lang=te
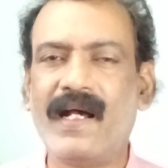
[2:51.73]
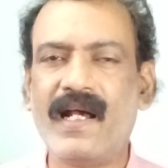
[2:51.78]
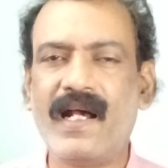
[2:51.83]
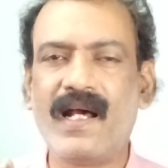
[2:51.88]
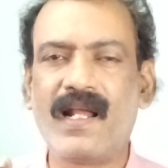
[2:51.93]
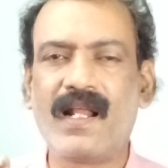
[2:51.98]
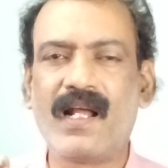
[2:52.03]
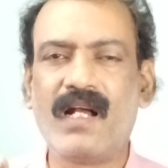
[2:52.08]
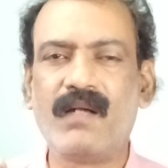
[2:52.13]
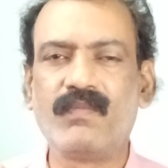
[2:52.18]

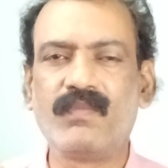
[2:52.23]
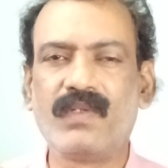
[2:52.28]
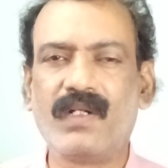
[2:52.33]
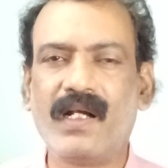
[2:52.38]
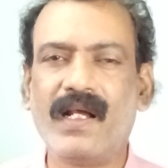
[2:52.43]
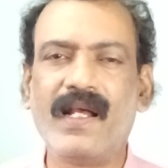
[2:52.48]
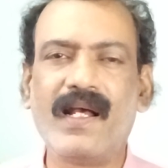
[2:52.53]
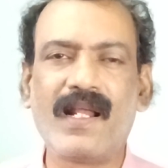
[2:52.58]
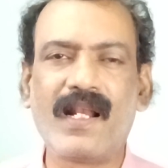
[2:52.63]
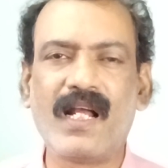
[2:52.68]
ఆయారాం
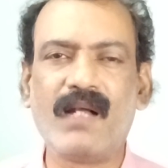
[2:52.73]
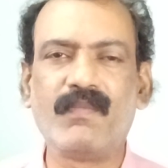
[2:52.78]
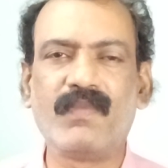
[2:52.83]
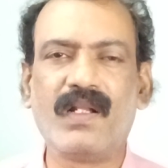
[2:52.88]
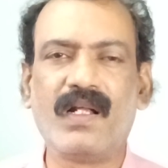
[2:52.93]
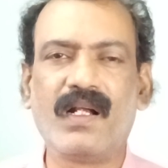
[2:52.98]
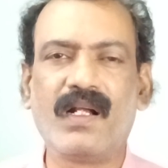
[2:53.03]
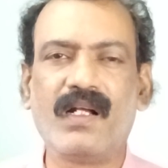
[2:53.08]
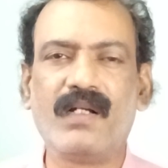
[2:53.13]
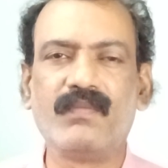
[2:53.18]
గయారాం
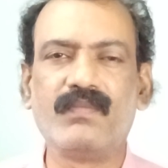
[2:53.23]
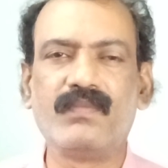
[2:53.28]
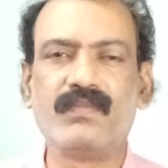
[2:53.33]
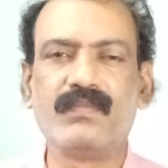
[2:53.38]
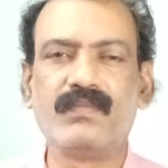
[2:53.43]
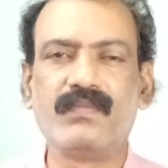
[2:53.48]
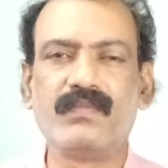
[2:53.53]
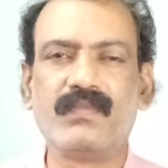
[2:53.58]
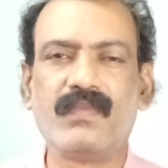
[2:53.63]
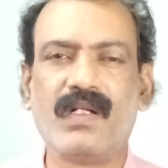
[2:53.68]
లాగా
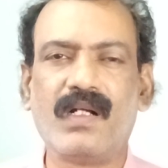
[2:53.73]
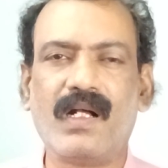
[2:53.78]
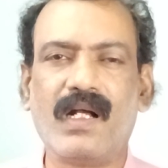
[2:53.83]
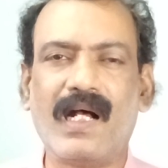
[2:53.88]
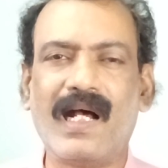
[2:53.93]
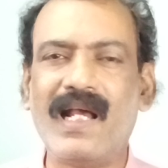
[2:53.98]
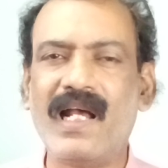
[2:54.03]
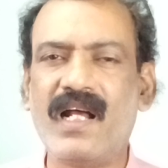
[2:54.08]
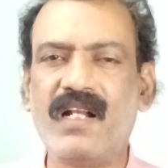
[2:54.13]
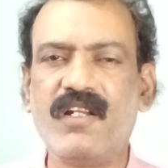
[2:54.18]

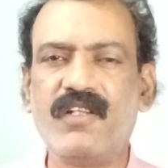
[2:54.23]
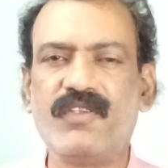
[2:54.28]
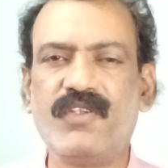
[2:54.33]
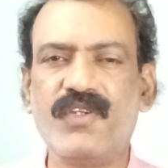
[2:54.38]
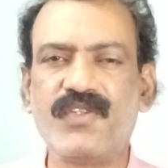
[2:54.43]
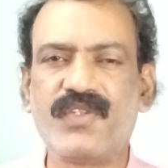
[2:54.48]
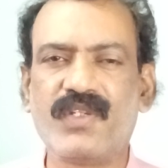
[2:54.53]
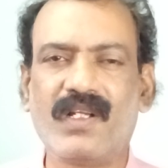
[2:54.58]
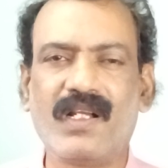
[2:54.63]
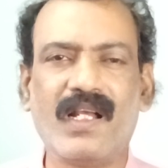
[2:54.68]
ఆయా
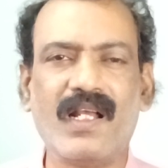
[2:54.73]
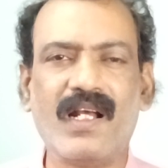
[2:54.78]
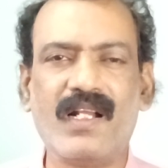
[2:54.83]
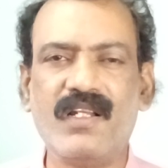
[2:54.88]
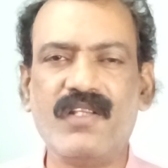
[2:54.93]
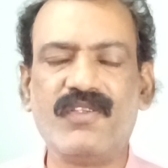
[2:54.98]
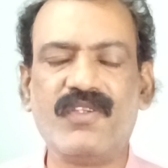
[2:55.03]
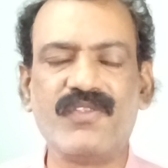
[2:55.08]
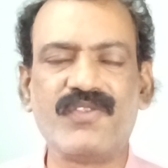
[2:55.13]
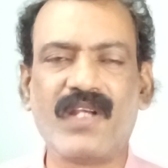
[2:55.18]
నితీష్ గయా
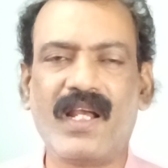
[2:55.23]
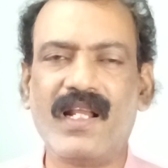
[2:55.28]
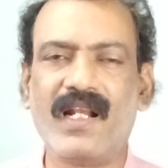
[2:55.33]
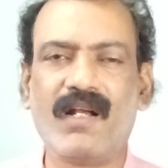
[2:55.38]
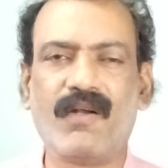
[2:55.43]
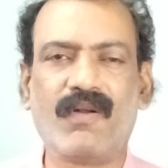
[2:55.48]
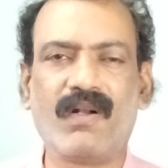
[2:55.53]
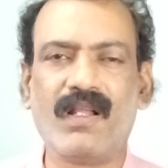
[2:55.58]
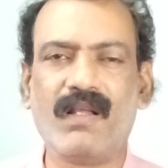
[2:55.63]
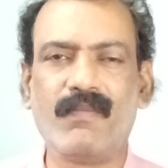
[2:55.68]
నితీష్
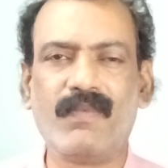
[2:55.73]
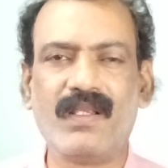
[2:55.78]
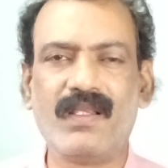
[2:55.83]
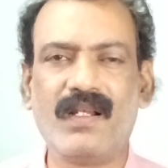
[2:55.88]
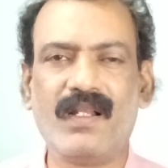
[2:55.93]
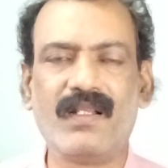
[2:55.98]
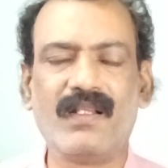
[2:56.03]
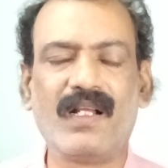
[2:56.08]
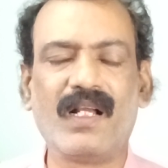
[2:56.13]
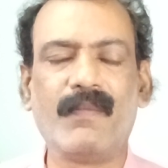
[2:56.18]
అయినా కూడా ఇబ్బంది
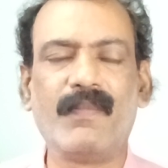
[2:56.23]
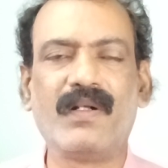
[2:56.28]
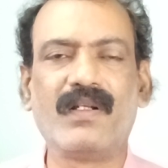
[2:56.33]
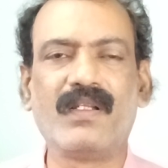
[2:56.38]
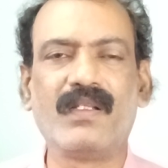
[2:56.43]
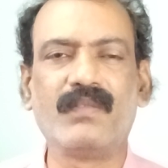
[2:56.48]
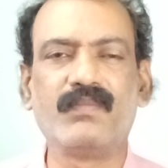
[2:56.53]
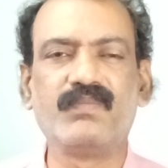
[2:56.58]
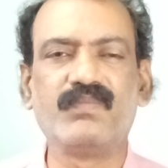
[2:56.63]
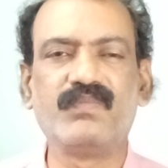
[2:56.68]
లేదు
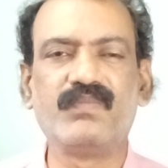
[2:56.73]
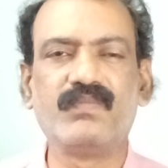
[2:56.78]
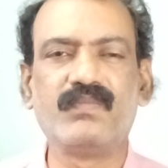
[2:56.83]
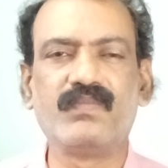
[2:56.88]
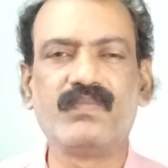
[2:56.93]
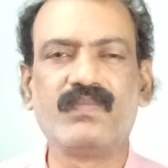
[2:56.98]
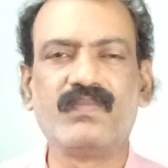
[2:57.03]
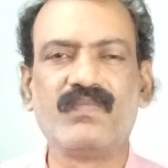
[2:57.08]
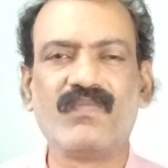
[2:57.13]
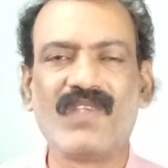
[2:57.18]
కాబట్టి
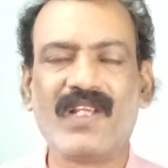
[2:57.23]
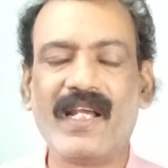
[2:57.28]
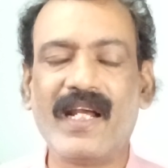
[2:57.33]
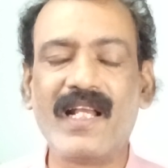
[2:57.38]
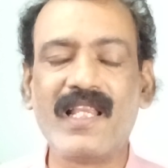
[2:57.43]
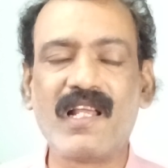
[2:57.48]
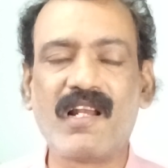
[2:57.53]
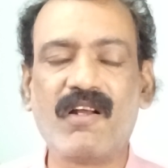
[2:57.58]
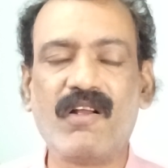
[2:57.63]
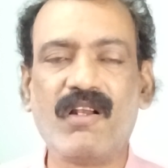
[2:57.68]

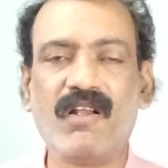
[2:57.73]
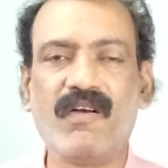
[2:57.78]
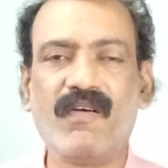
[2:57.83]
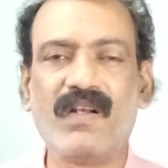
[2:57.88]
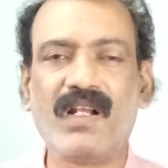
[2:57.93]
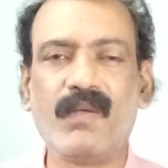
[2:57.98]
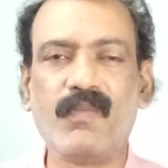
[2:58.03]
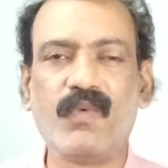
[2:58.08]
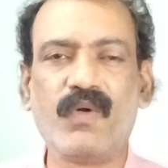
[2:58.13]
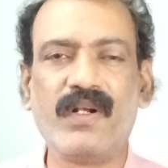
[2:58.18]
కేంద్రంలో
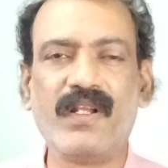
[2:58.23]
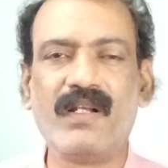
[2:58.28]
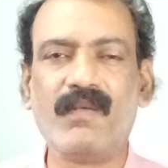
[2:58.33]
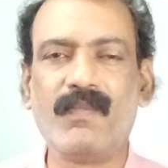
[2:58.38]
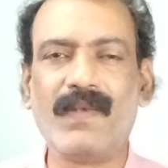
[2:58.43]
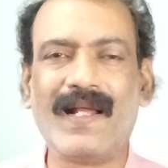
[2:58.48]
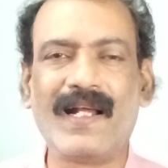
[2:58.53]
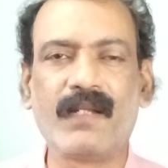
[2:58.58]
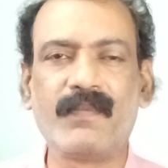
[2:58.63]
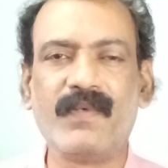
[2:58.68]
ఉన్న మోడీని
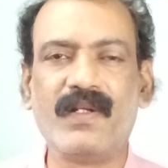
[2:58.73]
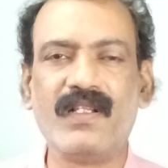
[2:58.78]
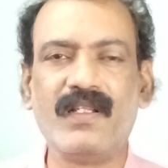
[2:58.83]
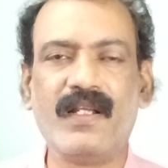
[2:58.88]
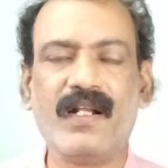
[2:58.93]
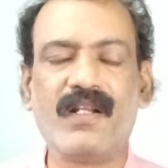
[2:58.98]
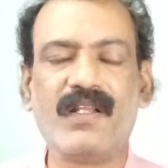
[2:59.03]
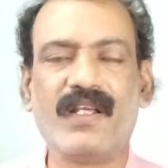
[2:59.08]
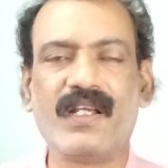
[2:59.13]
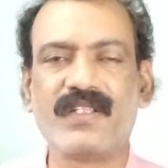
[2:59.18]
బ్లాక్మెయిల్
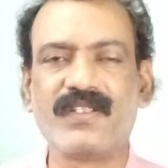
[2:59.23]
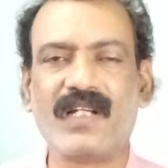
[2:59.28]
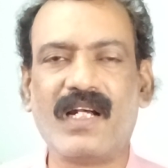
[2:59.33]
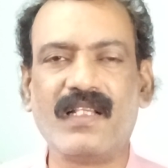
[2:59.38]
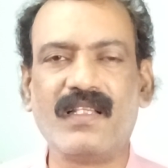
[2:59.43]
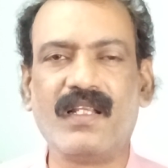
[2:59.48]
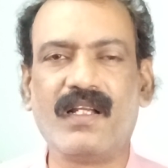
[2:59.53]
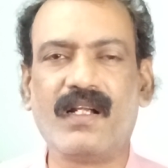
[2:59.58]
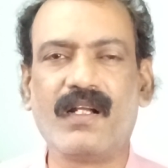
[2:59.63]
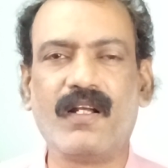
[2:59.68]
చేయడానికి
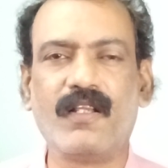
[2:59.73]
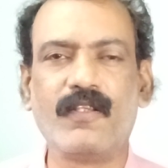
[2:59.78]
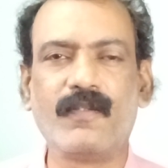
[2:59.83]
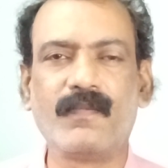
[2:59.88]
సాధ్యం